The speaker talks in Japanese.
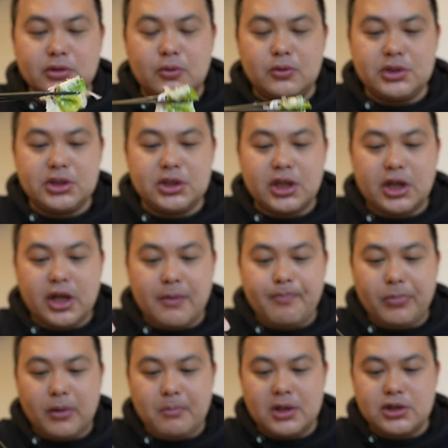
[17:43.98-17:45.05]
ご自身でね、
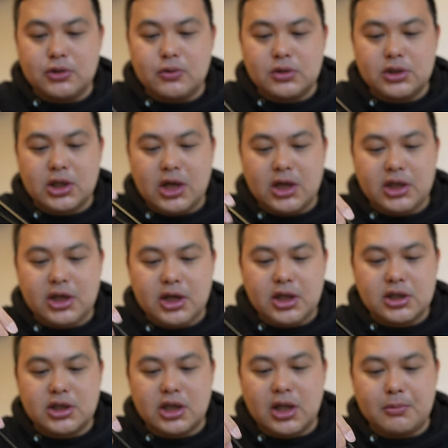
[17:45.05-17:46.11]
別のお皿に入れ
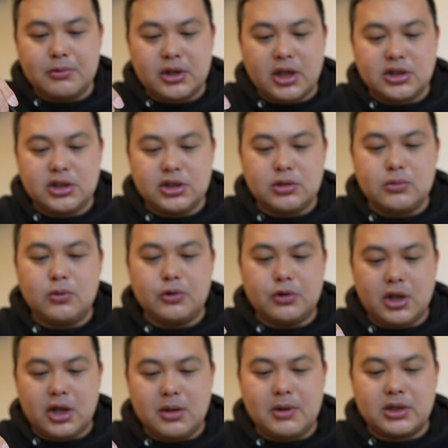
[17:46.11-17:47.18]
てきたら多分、ね、
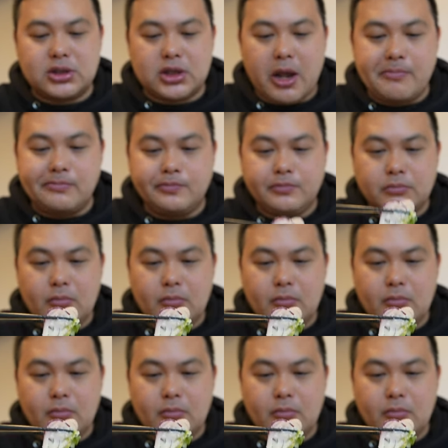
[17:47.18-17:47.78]
チーズフォンデュできますね。